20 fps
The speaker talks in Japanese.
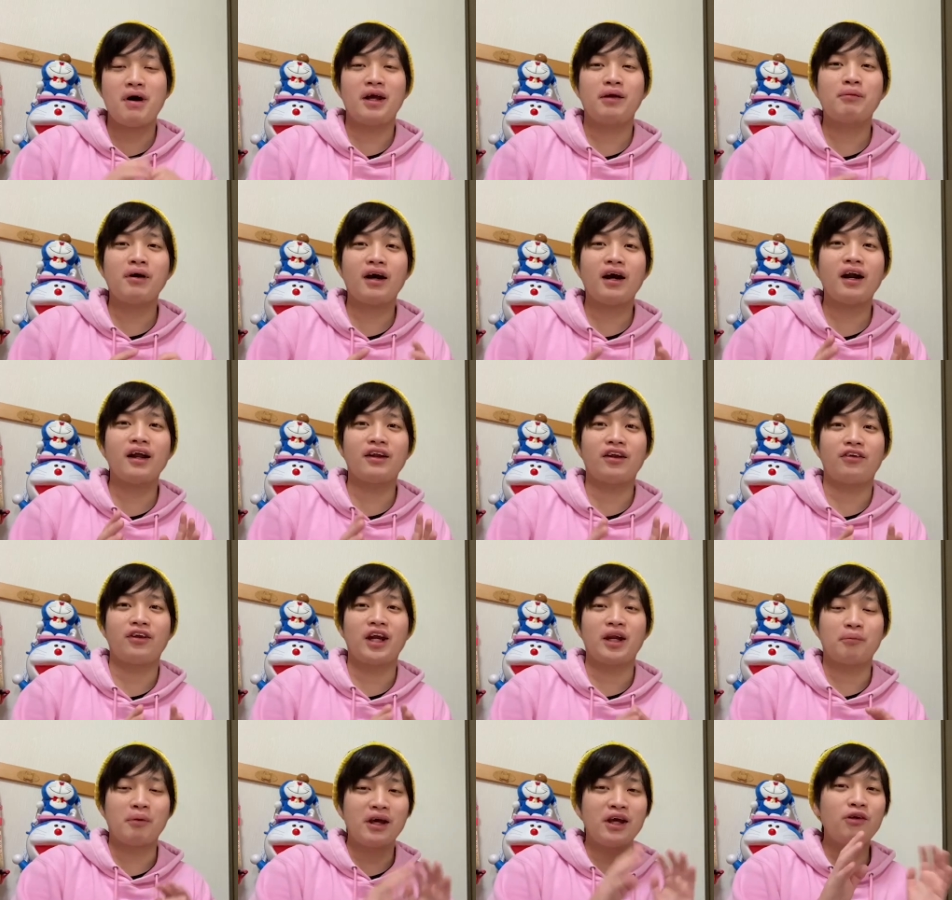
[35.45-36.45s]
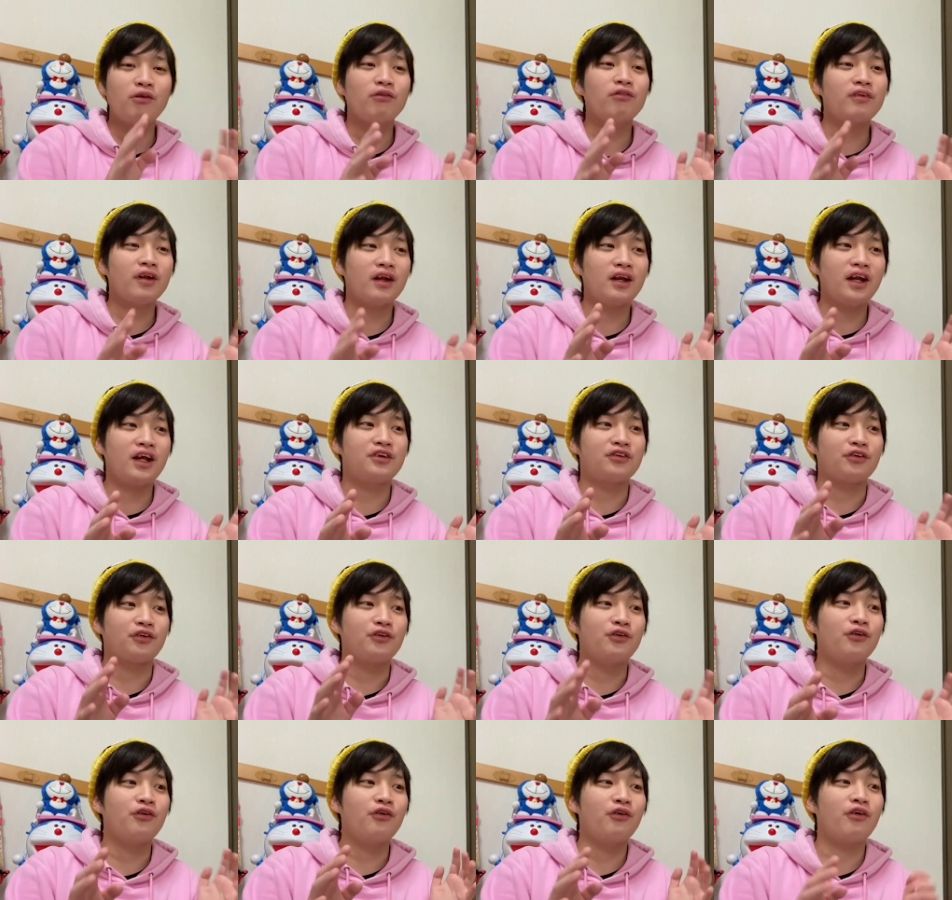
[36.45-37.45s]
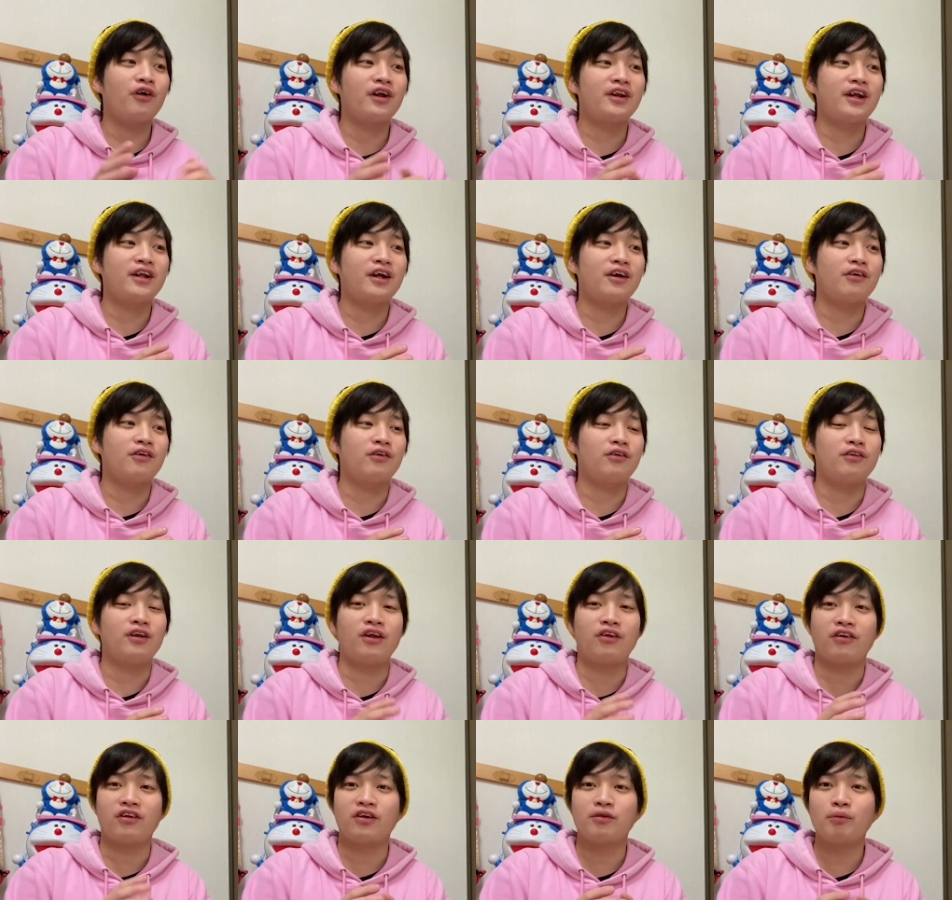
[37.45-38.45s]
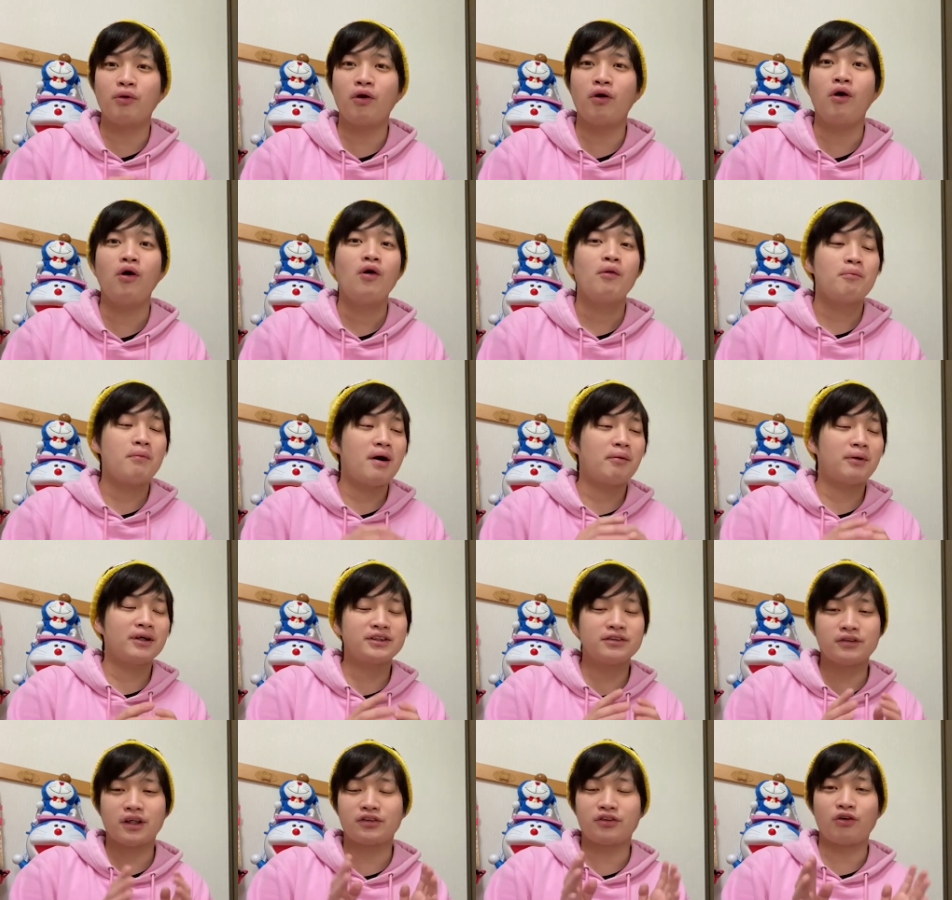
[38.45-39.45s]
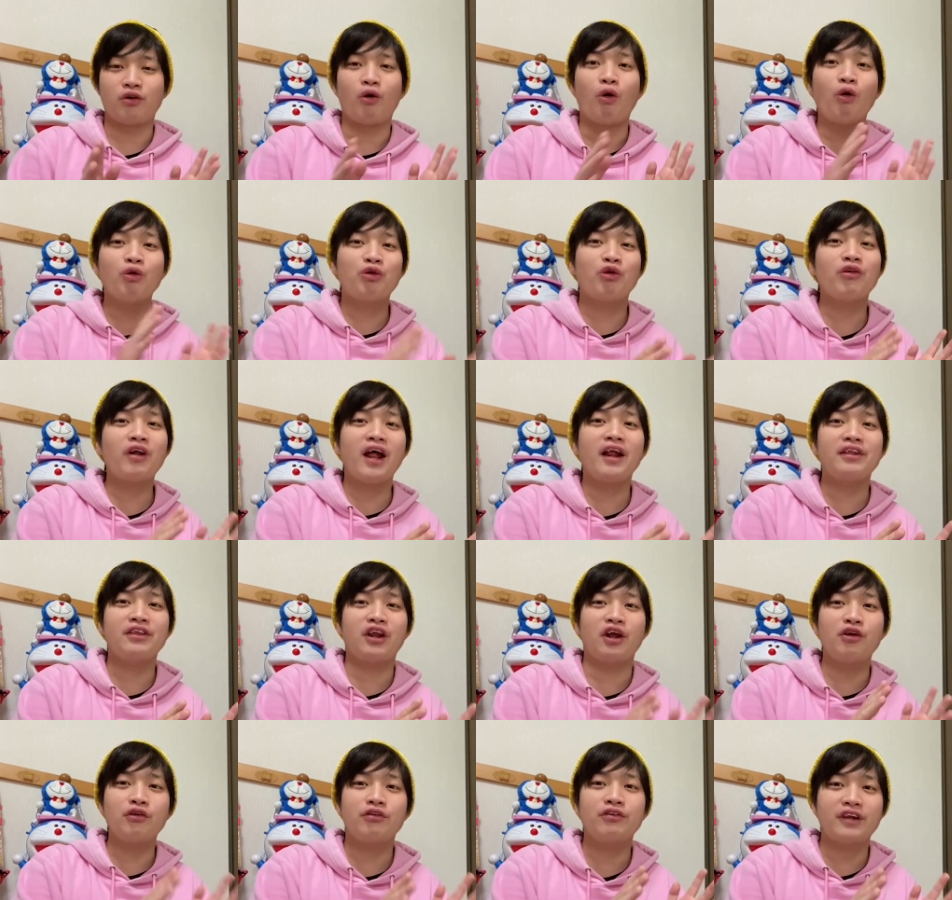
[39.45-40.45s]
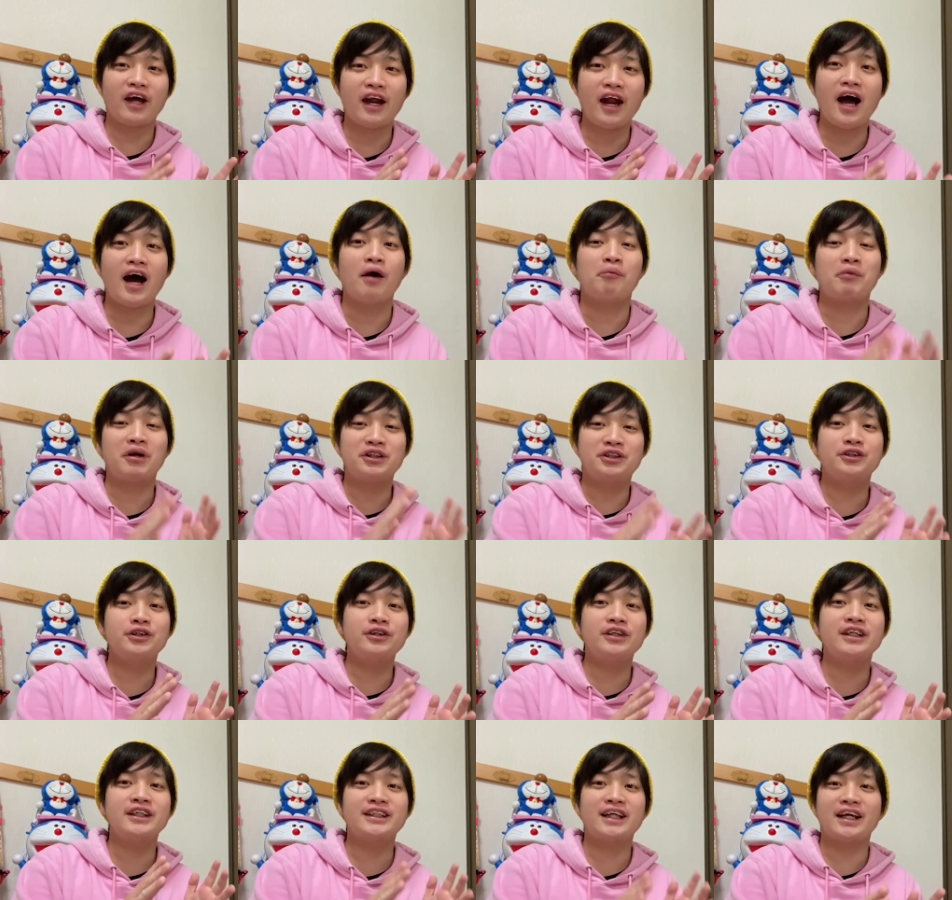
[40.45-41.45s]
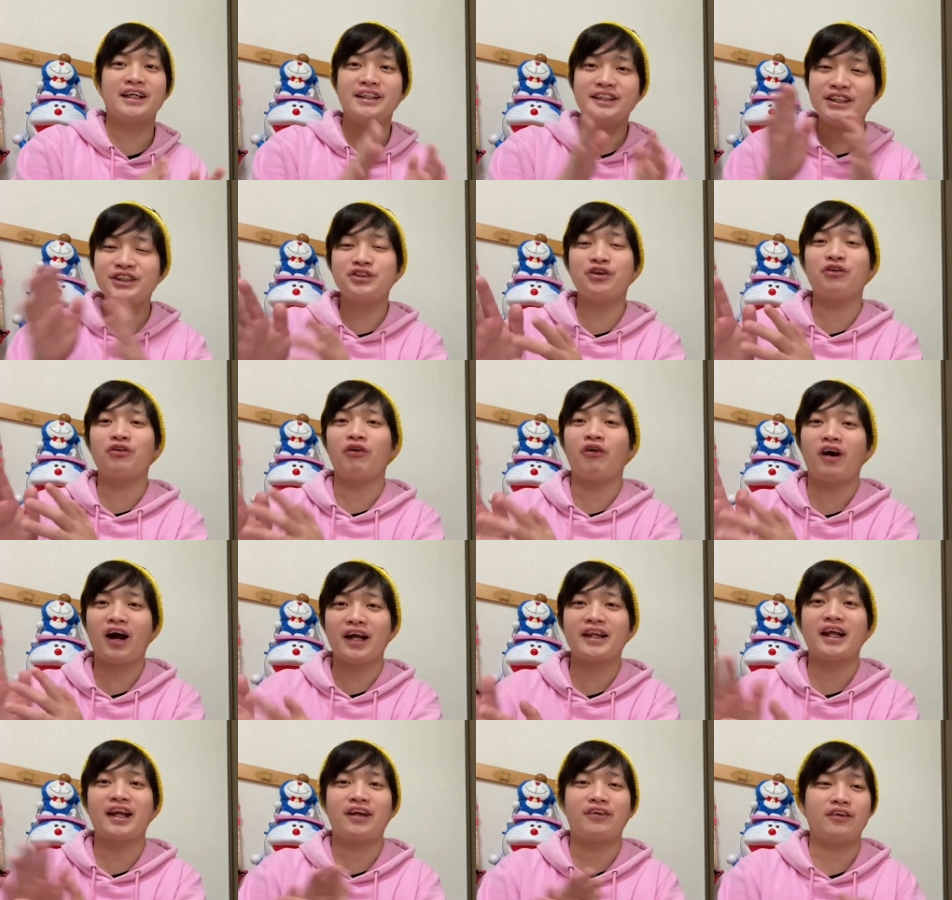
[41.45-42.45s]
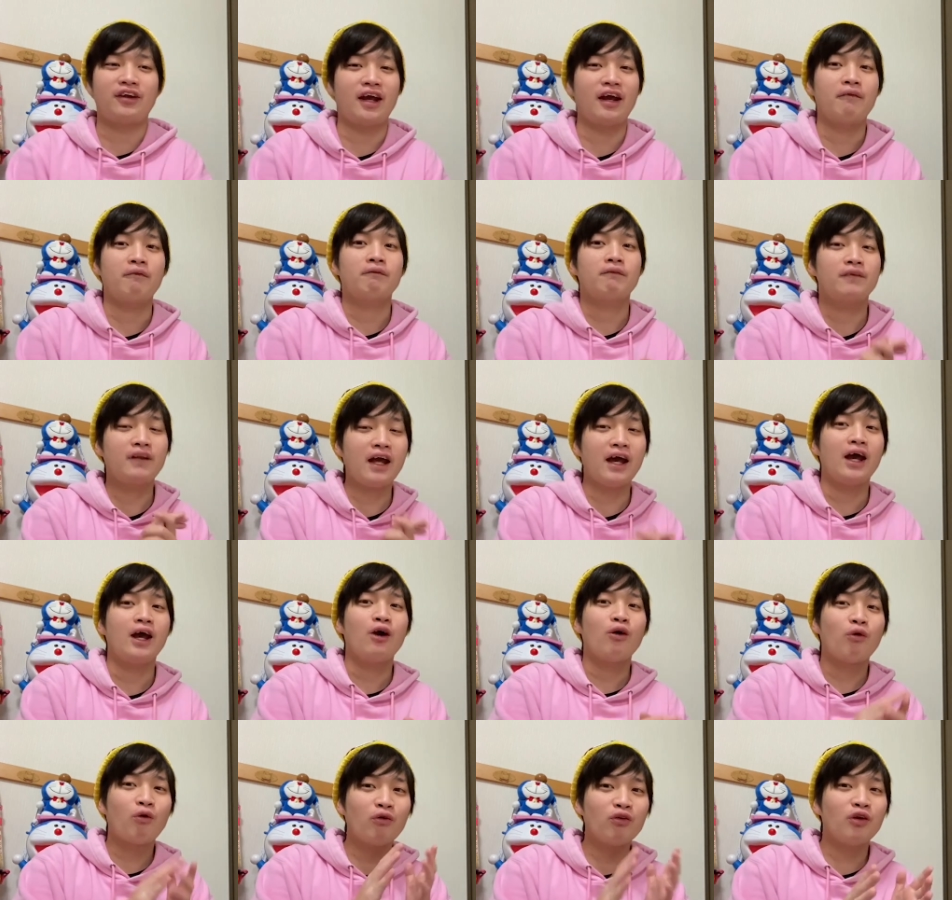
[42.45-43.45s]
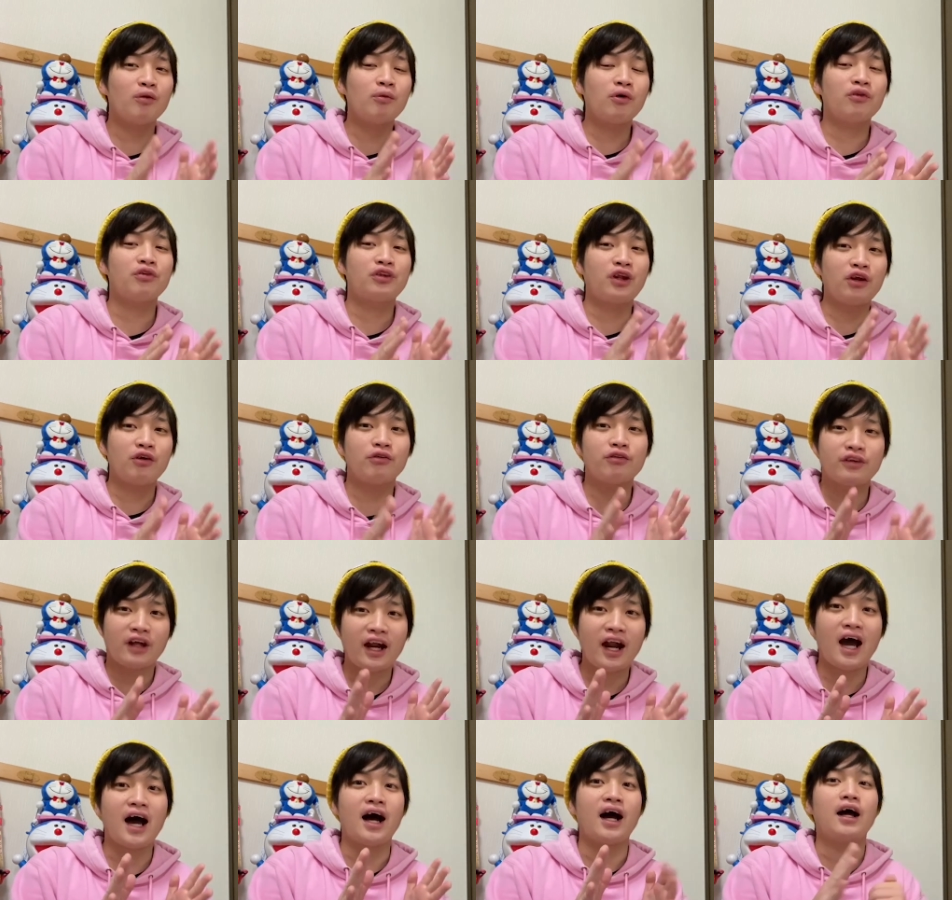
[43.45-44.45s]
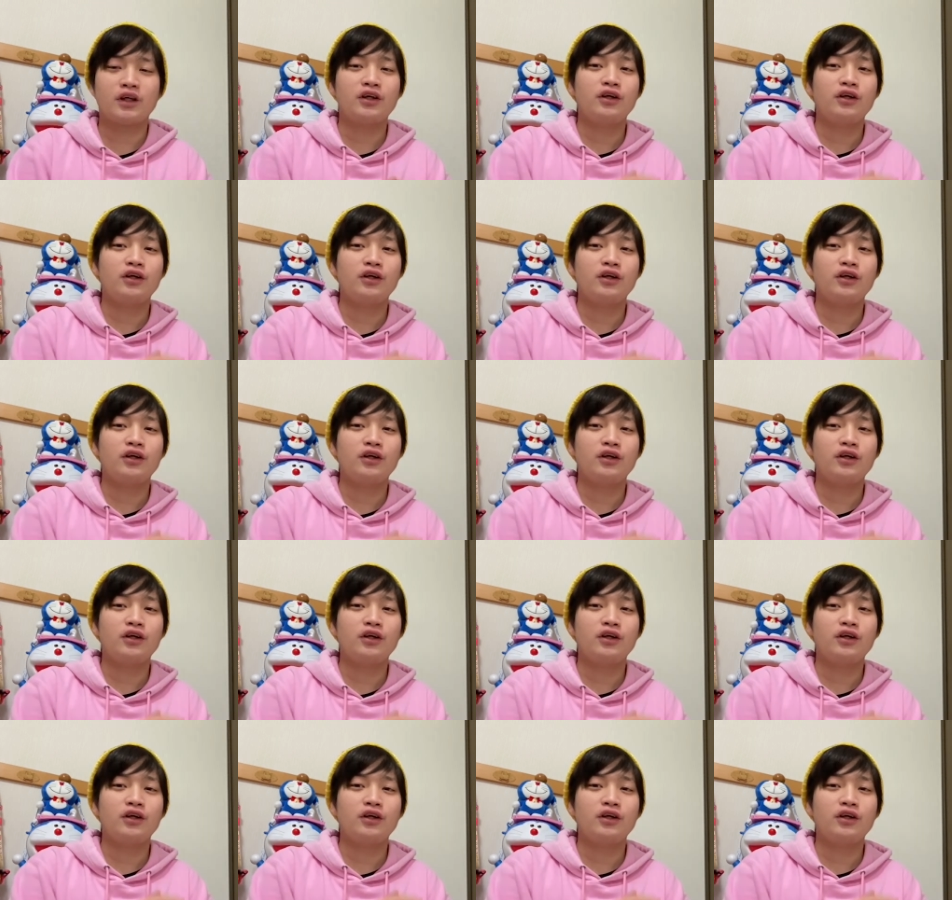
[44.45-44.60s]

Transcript: 今からですね、いろんなね、ちょっと用語が出てくるんですけども、まずは大人って言ったら、12歳以上の方ですね。で、子供って言ったら、